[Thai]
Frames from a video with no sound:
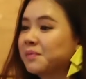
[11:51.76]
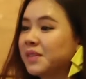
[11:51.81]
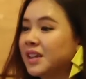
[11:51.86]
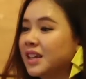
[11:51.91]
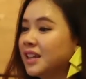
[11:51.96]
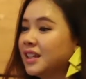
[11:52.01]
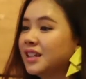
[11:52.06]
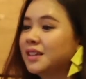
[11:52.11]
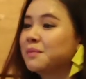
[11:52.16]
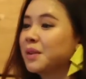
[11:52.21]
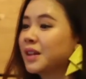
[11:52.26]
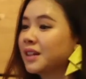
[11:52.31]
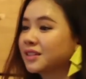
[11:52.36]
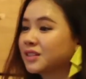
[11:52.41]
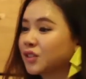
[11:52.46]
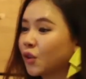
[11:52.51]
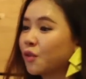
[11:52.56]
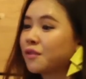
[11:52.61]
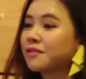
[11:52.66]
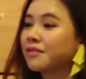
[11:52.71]
บดีที่เป็น
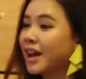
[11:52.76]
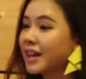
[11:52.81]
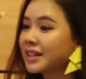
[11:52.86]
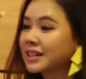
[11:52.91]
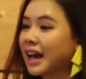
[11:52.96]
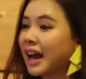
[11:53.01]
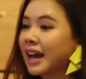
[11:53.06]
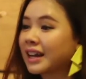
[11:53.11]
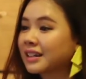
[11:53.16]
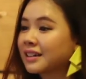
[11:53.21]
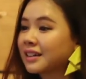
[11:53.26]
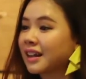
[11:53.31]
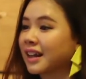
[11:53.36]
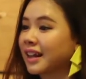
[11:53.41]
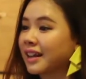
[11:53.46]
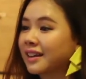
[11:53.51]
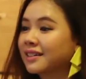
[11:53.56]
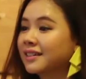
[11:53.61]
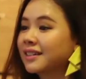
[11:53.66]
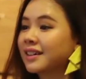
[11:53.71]
โซนแฟชั่นอะ
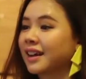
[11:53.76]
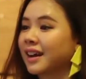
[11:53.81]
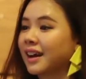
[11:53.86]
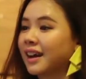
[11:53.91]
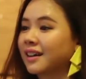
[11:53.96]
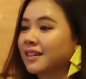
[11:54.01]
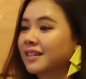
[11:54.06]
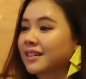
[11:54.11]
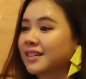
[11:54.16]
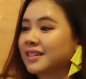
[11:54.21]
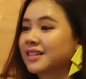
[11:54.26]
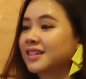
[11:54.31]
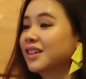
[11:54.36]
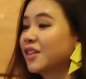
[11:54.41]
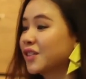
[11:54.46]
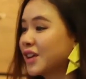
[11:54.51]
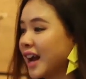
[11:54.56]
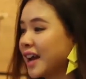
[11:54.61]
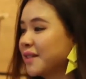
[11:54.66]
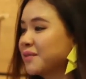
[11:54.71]
ไรเลยอะค่ะ คือ
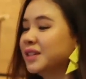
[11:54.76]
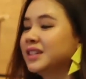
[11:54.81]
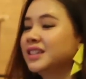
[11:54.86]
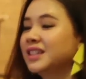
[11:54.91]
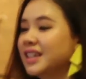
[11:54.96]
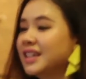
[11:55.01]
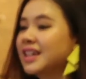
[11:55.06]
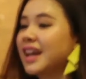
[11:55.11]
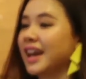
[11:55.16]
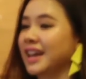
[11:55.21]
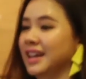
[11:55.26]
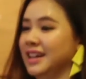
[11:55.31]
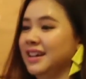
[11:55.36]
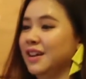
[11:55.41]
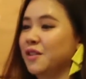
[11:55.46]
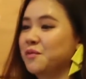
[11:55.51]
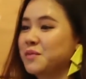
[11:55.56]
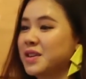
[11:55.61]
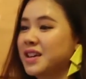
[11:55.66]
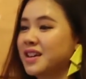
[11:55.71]
เราได้พื้นที่ไหน
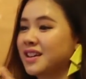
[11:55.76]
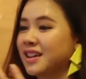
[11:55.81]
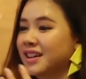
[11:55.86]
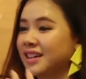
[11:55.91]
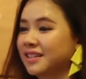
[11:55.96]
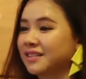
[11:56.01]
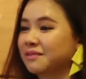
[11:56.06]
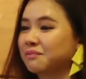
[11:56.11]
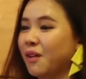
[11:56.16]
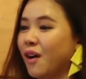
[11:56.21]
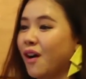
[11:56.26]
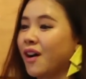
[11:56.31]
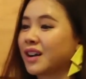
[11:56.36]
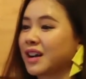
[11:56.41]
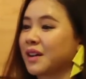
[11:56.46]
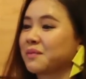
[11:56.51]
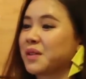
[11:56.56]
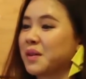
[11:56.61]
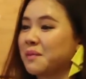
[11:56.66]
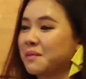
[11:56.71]
เรามีเงินพอ
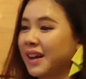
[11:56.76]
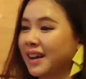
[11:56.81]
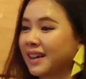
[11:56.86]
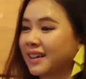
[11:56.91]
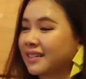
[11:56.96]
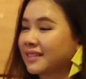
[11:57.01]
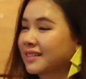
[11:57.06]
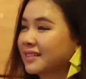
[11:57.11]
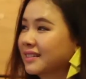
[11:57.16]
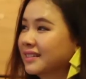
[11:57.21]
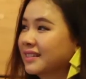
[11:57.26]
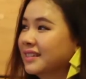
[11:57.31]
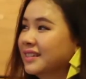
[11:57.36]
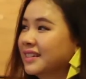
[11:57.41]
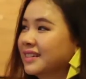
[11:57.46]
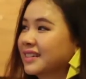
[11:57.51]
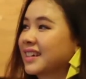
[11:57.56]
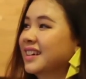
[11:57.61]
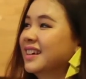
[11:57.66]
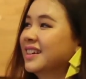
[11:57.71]
กับกำลัง
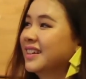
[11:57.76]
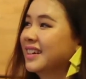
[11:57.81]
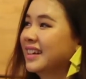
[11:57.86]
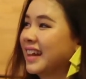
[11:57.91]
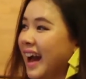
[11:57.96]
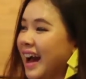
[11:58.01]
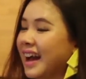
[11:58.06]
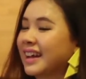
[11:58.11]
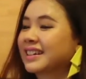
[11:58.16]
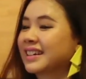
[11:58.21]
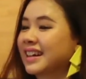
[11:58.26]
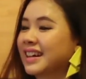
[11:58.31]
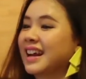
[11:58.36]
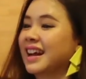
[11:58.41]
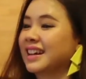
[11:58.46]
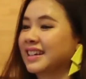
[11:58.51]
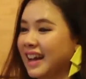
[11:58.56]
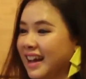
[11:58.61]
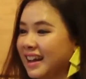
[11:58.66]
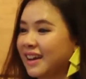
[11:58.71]
ร้านข
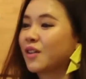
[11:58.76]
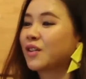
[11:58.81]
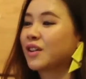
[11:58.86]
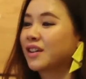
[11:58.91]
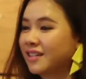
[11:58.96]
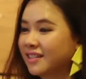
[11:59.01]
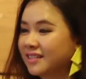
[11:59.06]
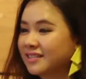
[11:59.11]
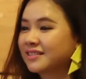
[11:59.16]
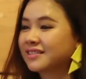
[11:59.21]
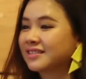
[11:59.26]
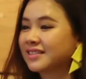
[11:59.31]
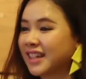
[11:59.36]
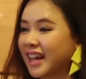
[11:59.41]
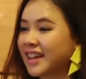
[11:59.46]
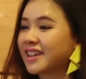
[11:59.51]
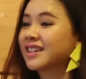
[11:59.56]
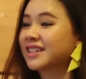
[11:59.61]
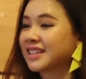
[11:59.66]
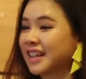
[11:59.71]
นาดไหนเราก็
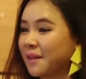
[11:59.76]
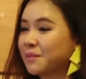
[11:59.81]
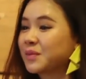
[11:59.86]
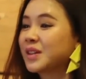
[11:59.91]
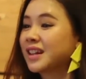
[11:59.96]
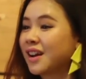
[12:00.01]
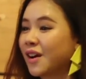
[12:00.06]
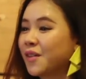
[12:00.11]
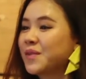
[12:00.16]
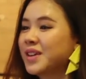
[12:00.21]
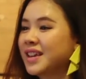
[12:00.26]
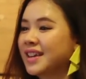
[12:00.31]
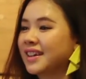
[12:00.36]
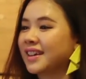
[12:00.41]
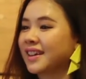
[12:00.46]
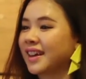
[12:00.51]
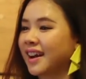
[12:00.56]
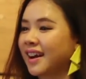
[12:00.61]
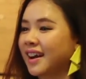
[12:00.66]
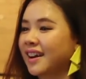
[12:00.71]
ใช้เงินตามที่เรามีอ
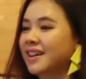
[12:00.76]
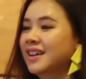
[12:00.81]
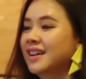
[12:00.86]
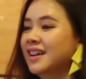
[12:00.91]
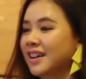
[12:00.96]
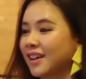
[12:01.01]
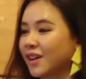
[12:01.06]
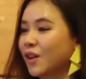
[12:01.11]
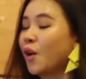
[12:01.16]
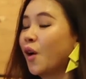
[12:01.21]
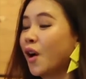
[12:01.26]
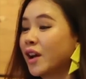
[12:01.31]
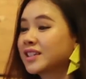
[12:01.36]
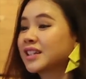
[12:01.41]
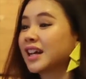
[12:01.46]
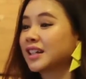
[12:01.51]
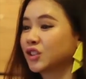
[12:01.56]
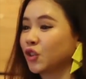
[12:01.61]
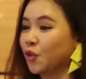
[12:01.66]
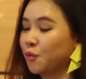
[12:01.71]
ย่างเงี้ยค่ะ แล้วก็ค่อย
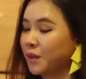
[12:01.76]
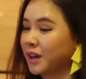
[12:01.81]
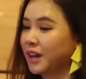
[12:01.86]
สะสม